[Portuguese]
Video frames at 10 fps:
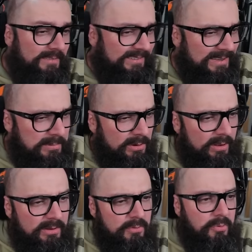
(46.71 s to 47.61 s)
Faz sempre que eu não
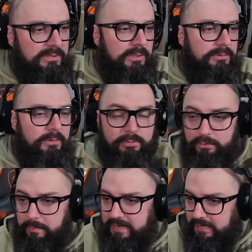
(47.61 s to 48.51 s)
olho nenhum conteúdo do Bruno
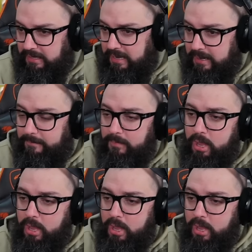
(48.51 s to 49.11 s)
Perini, cara.